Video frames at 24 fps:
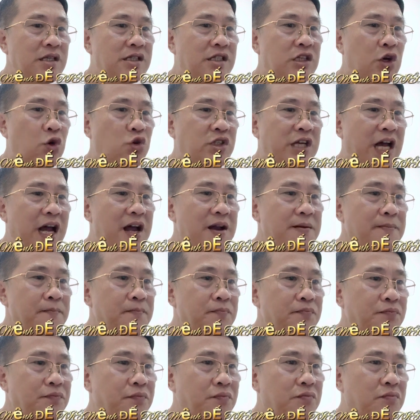sâu xa.
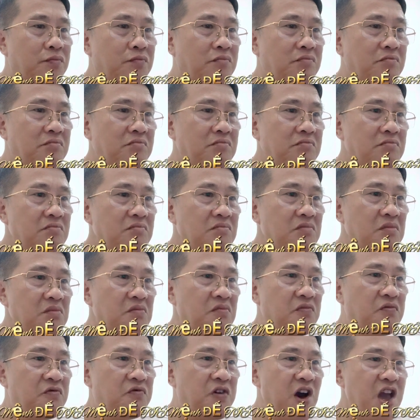
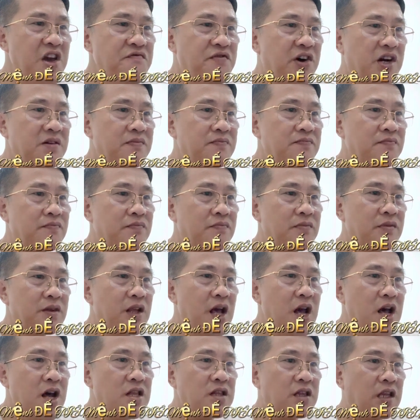Phế vật
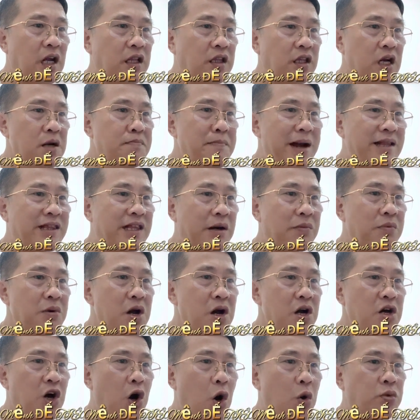Thần tử ma tộc
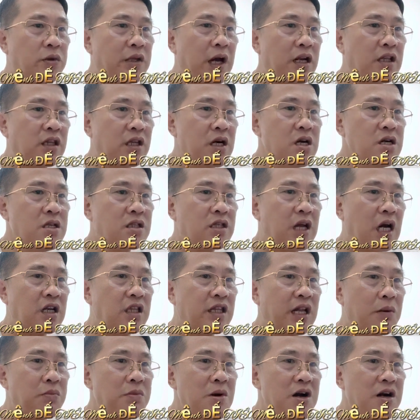cùng thần tử thần
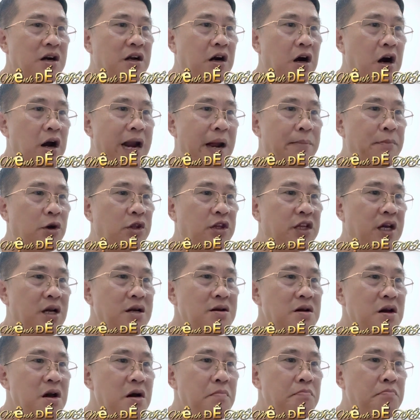tộc cười lại một tiếng,
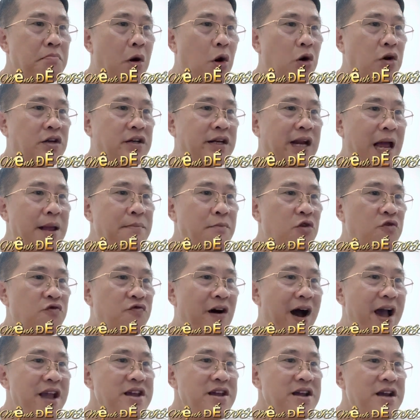một trái một
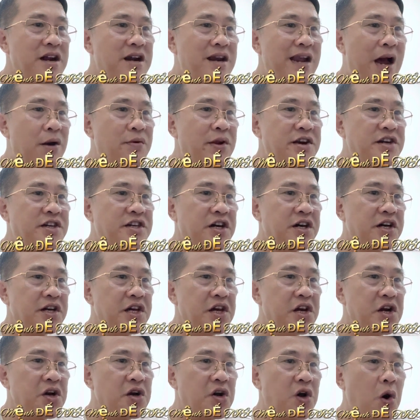phải lao lên trời,
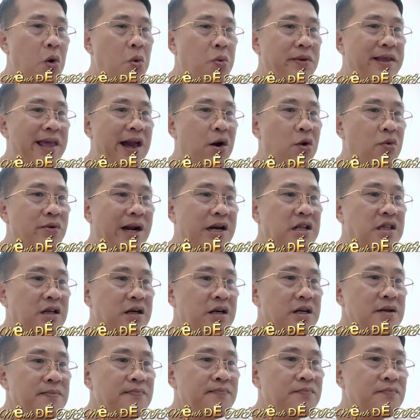cùng nhau đánh tới.